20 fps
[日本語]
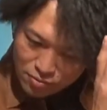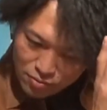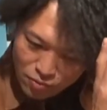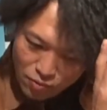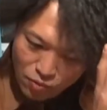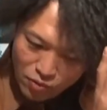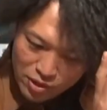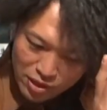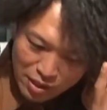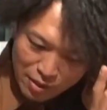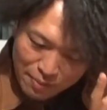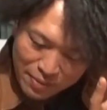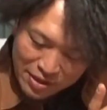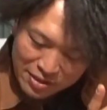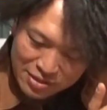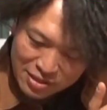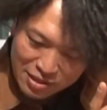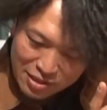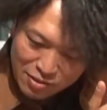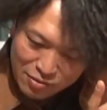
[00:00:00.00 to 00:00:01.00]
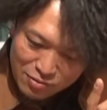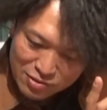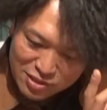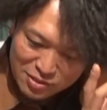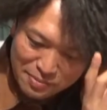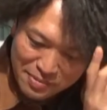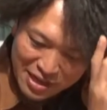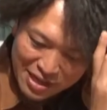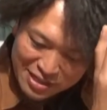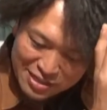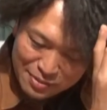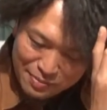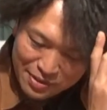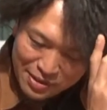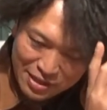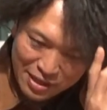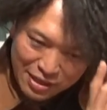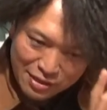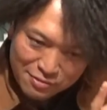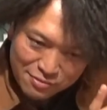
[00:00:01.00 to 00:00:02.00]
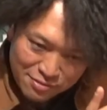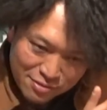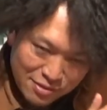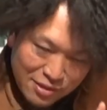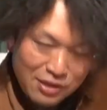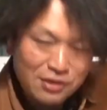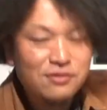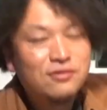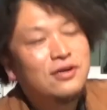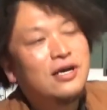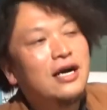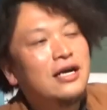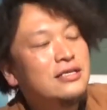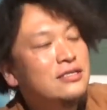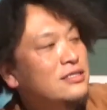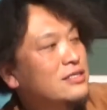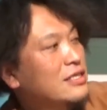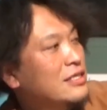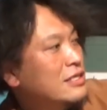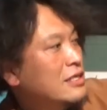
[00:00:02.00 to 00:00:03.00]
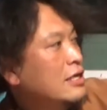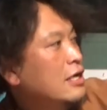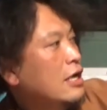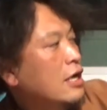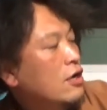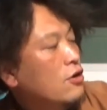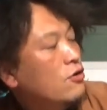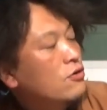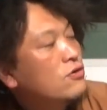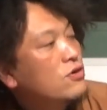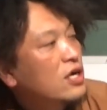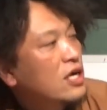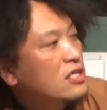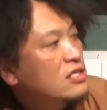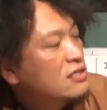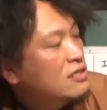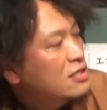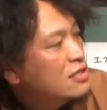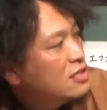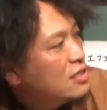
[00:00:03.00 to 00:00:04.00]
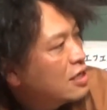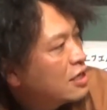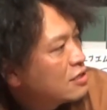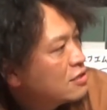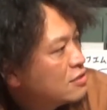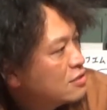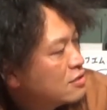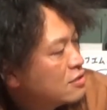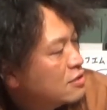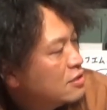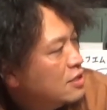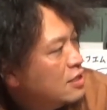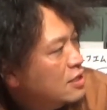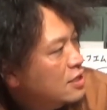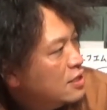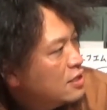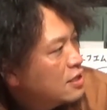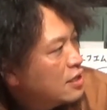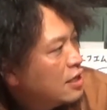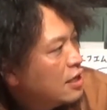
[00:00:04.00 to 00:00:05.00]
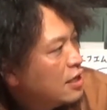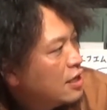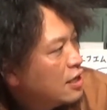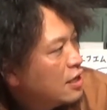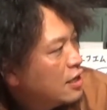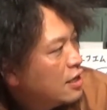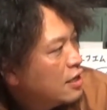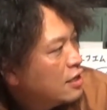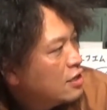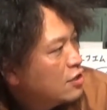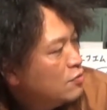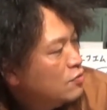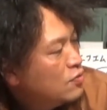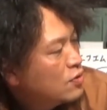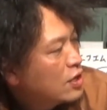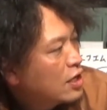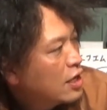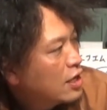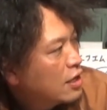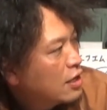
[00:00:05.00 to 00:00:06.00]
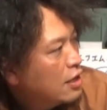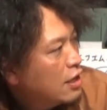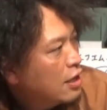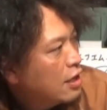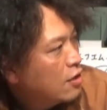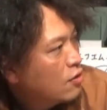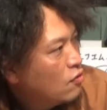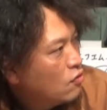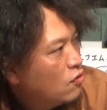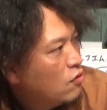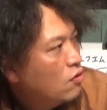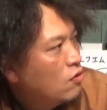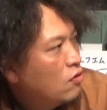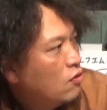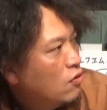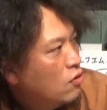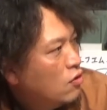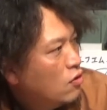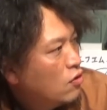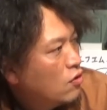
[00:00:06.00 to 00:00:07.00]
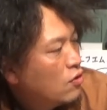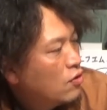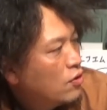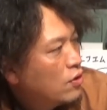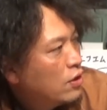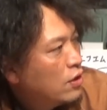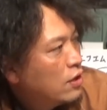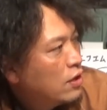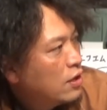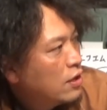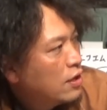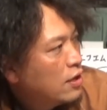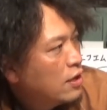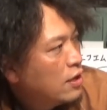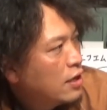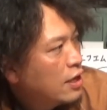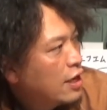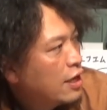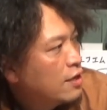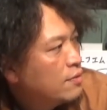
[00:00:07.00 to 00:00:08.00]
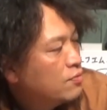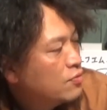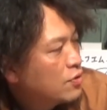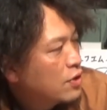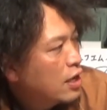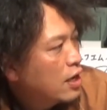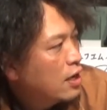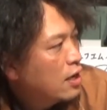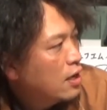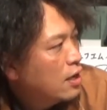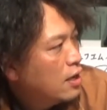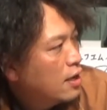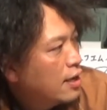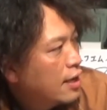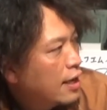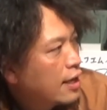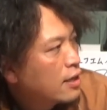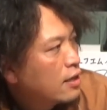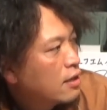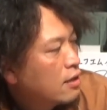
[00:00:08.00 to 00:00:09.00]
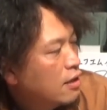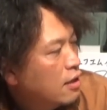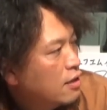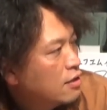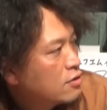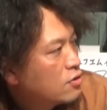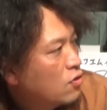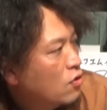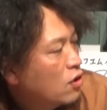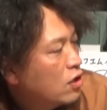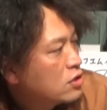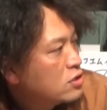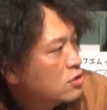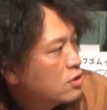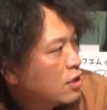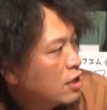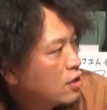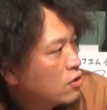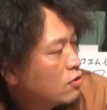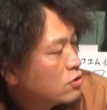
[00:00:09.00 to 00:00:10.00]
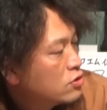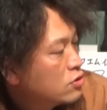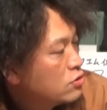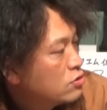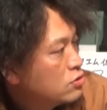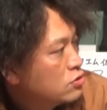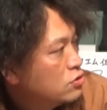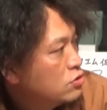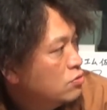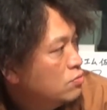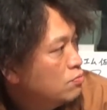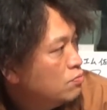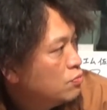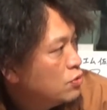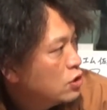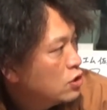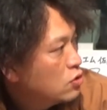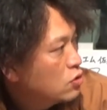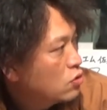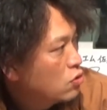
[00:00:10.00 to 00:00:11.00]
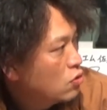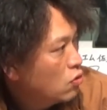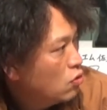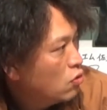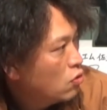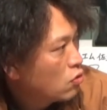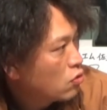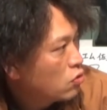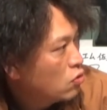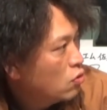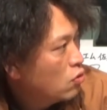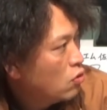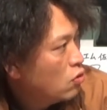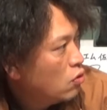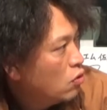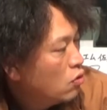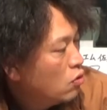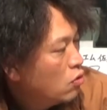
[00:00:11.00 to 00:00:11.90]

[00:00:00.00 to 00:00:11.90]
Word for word: う大きな面積を占め始めているっていう感じです。6月7月、えー、に向けての、えー、ライブがあって5月はあとその準備等々